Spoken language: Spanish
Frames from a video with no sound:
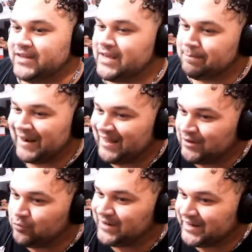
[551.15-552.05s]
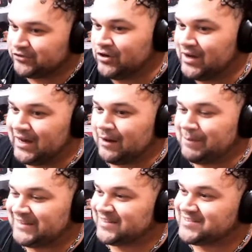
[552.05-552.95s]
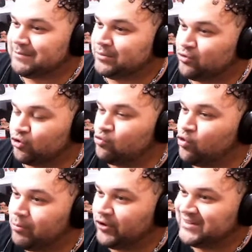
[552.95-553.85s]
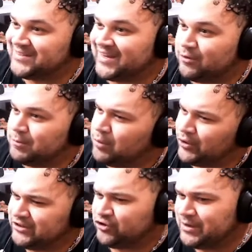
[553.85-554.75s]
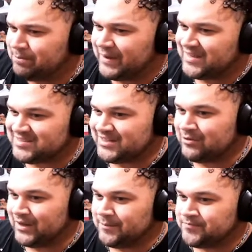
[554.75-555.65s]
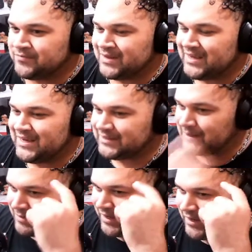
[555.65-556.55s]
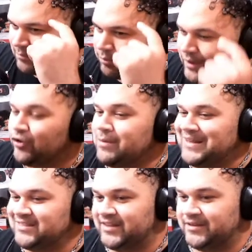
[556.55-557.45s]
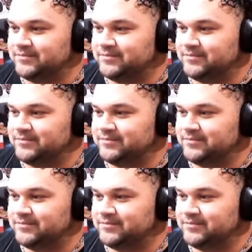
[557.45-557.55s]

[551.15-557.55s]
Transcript: Y para darle un reto a Baltasar Bruno con un oponente que es un poquito impredecible y también bueno de mente.